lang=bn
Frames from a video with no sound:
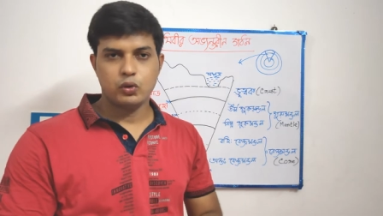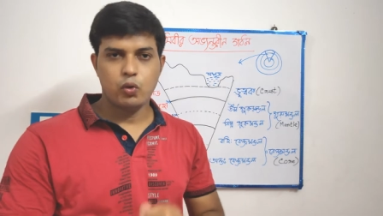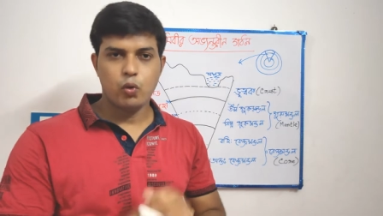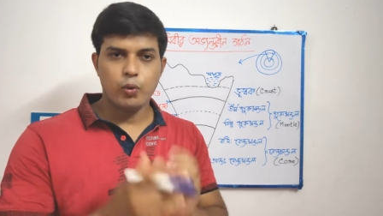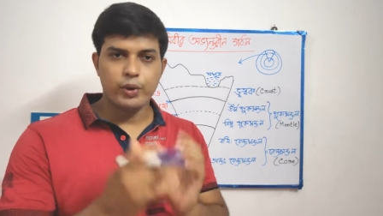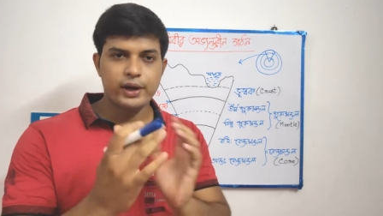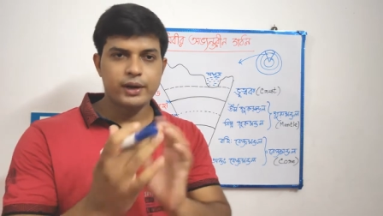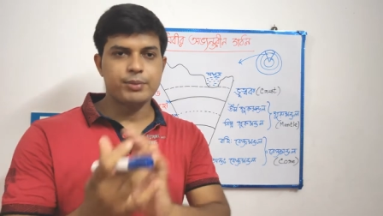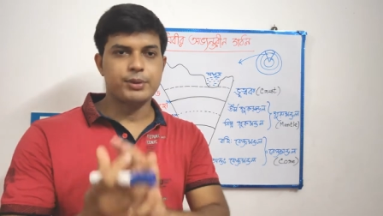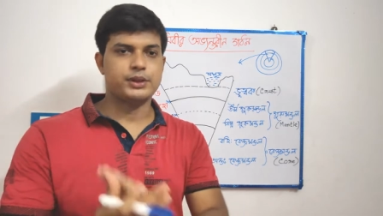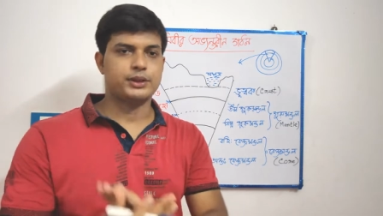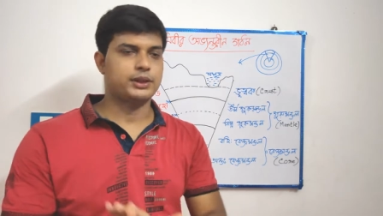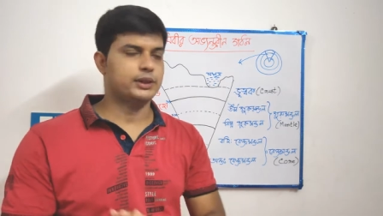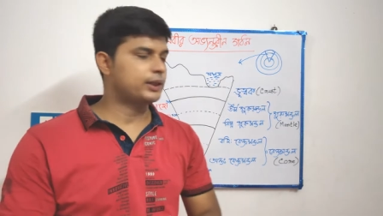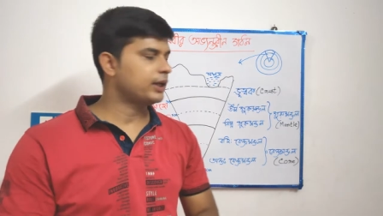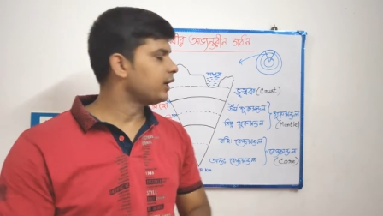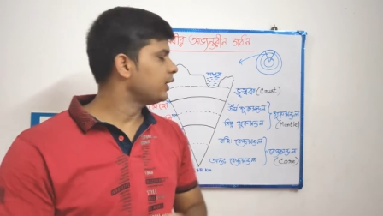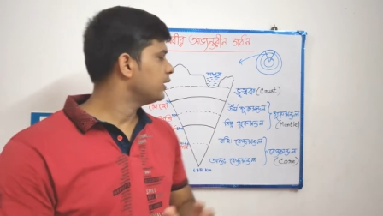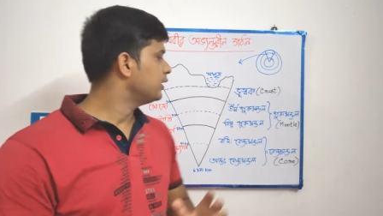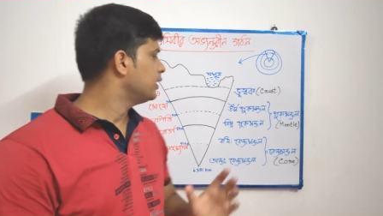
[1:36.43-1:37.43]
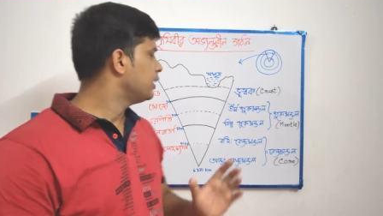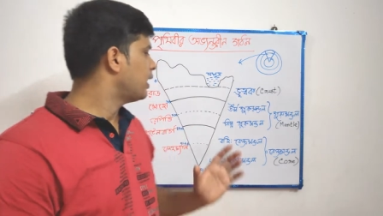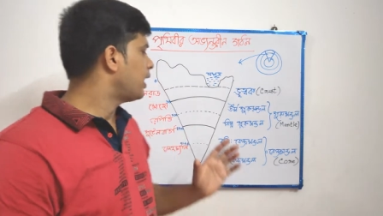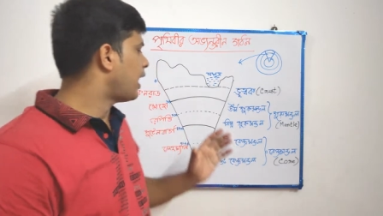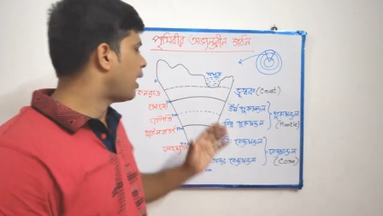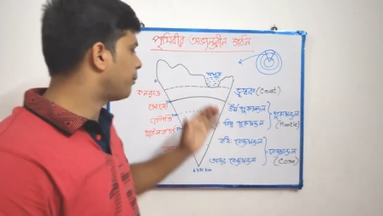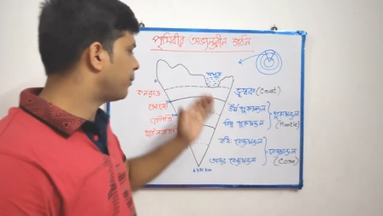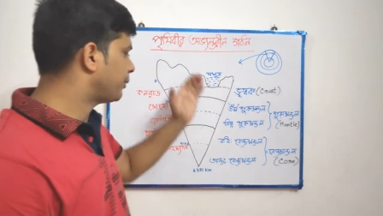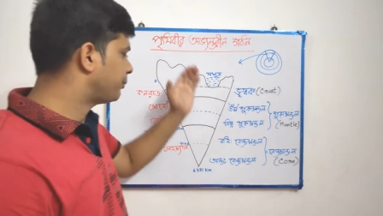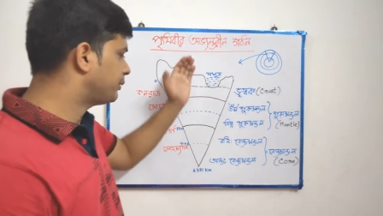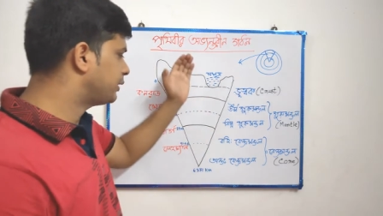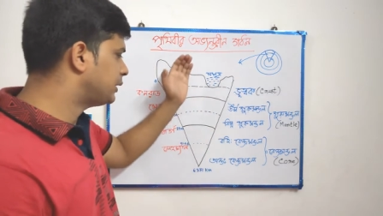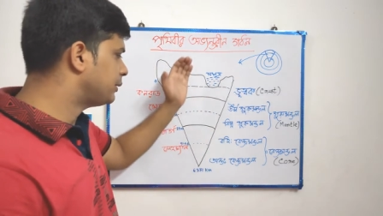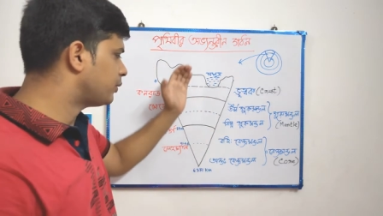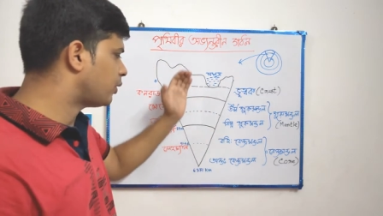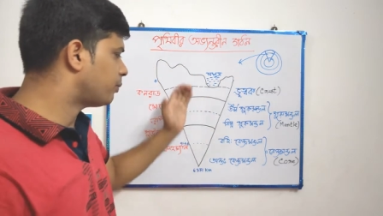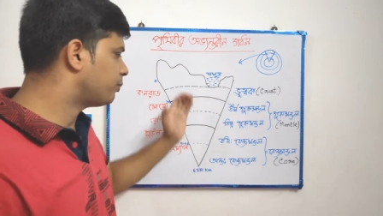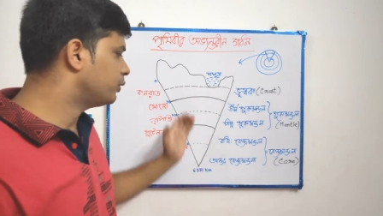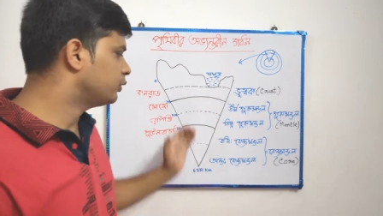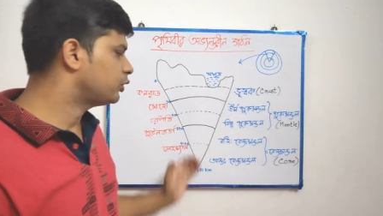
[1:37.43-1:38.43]
কোণের ভিত্তিতে আমরা
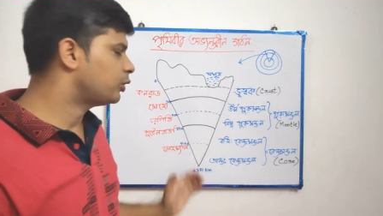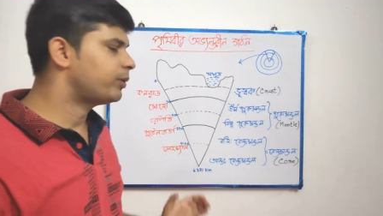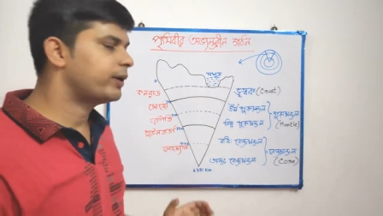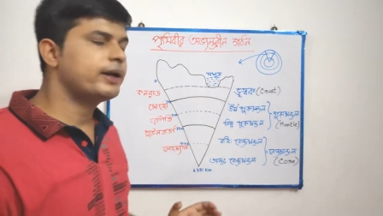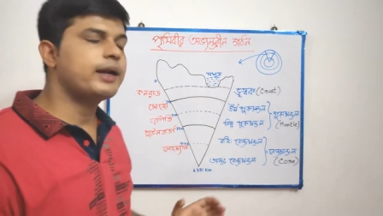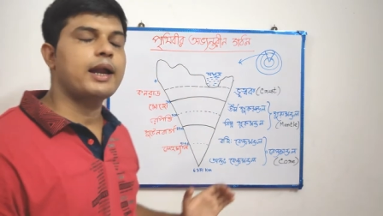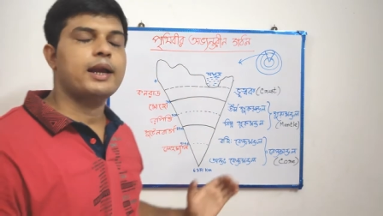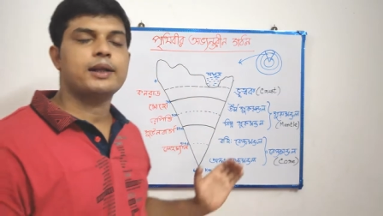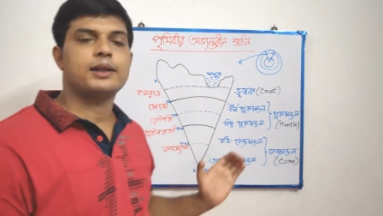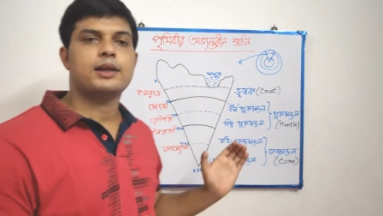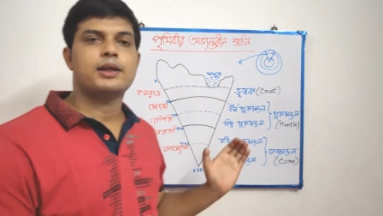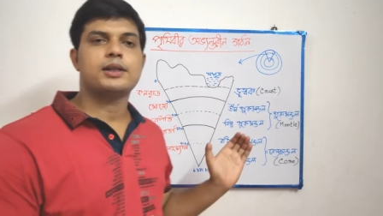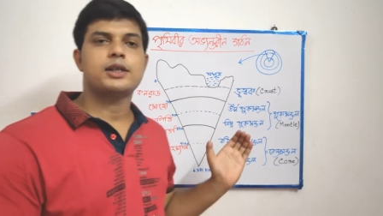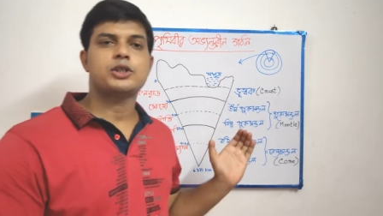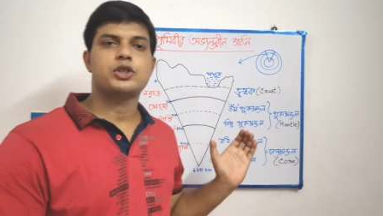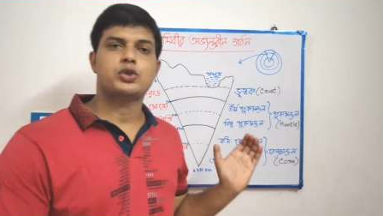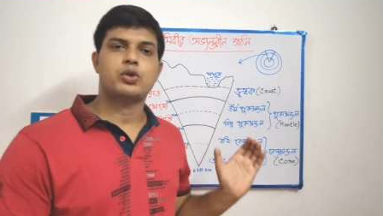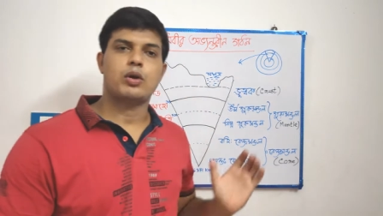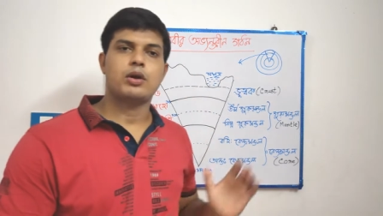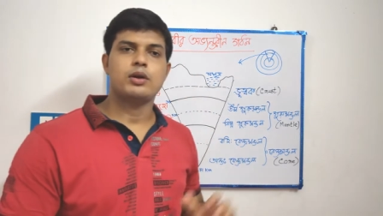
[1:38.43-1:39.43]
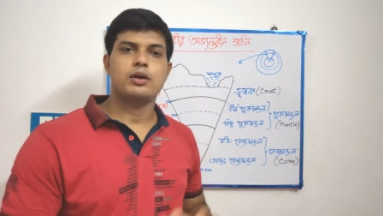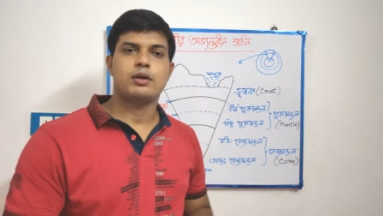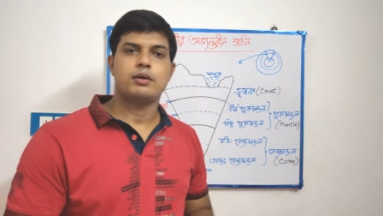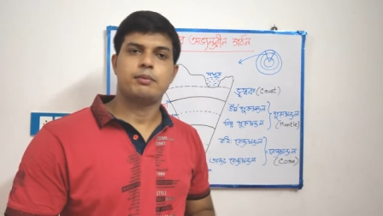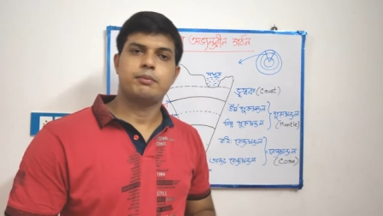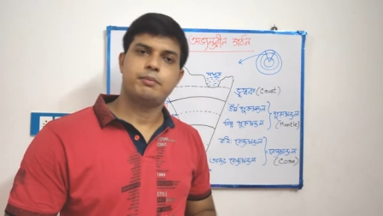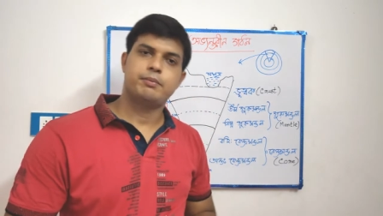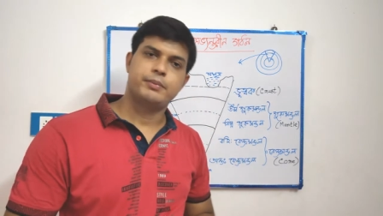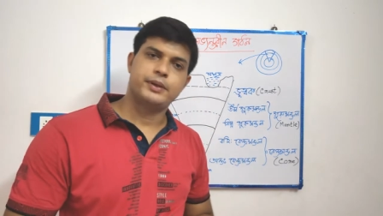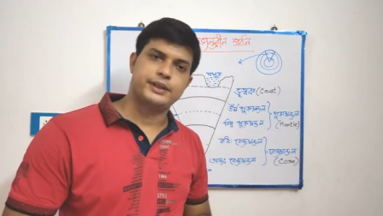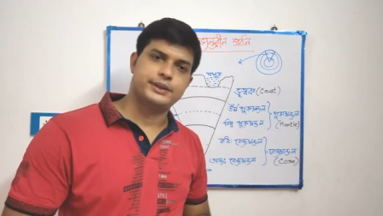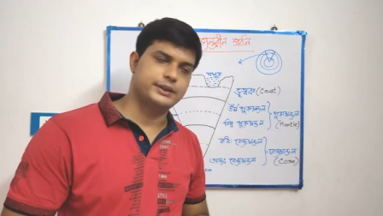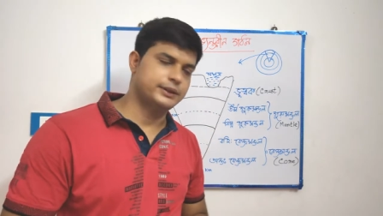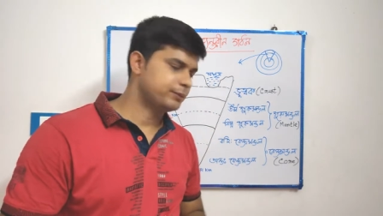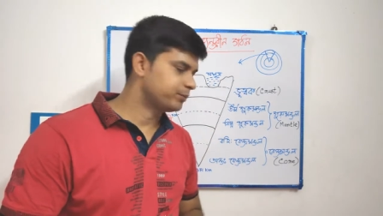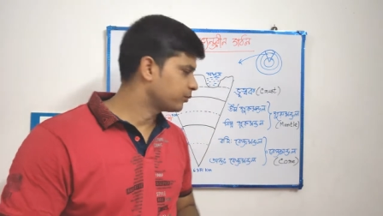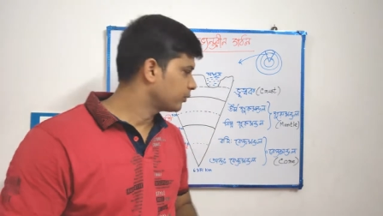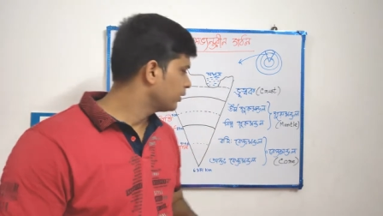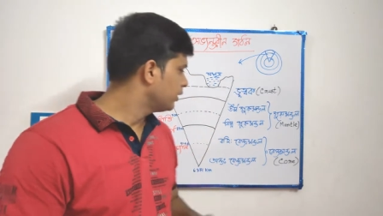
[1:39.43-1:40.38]
পৃথিবীর অভ্যন্তরভাগে আলাদা আলাদা স্তর পেয়েছি